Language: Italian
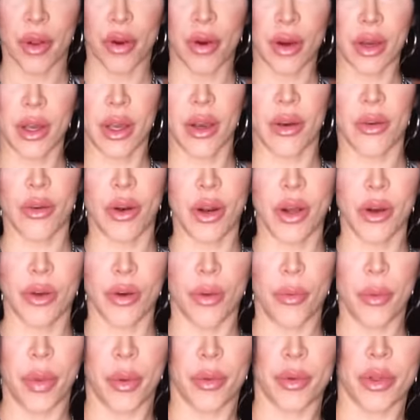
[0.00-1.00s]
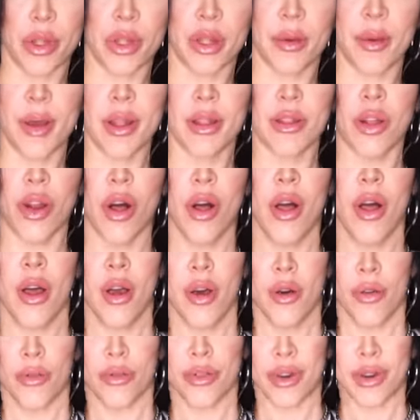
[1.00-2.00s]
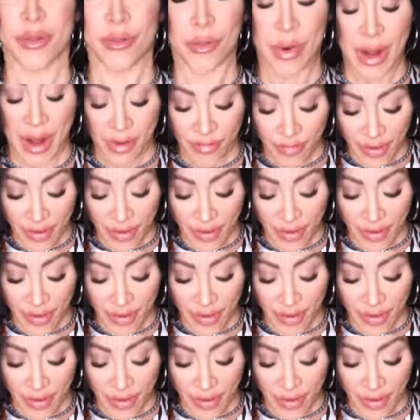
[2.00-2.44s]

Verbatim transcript: però anche con le coppe potete mettere una